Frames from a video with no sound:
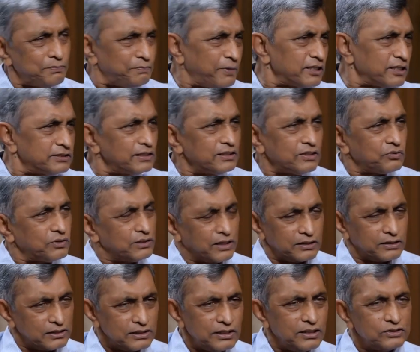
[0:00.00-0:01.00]
ఏ పార్టీ
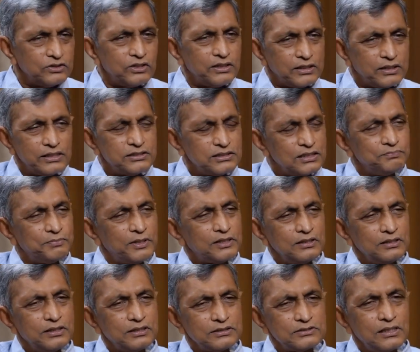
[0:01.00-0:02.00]
అనుకోండి రాజకీయ
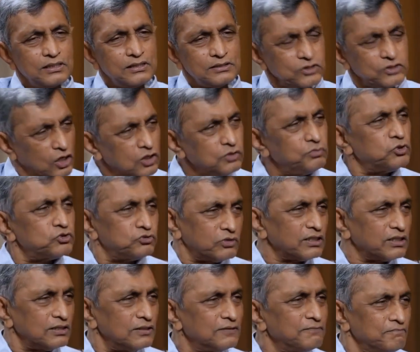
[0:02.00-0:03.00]
పార్టీలు అంటే చాలా సానుభూతి
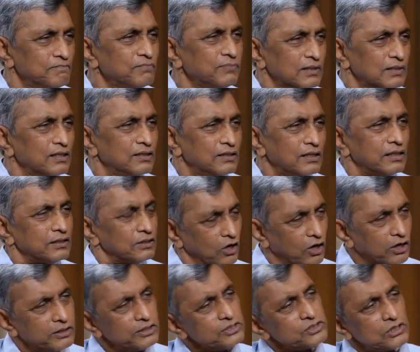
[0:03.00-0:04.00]
ఉన్నది అది
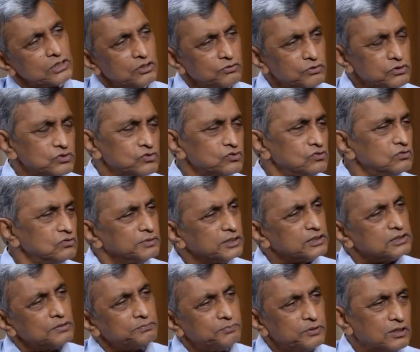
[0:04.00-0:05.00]
కాంగ్రెస్ కావచ్చు
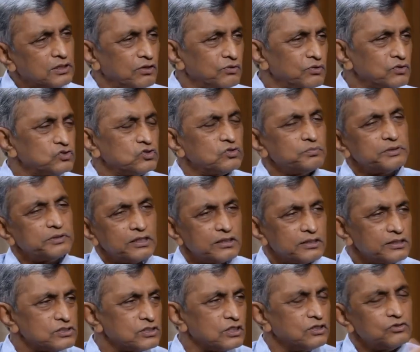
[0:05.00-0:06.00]
బీజేపీ కావచ్చు
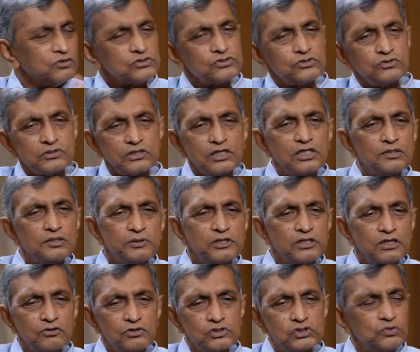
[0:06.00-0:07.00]
బీఆర్ఎస్ కావచ్చు టీడీపీ
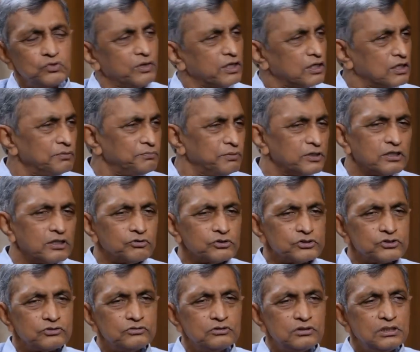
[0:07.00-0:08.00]
కావచ్చు వైకాపా
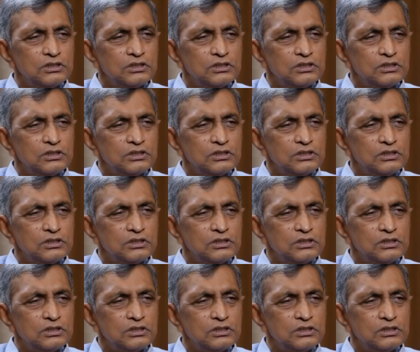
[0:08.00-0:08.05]
కావచ్చు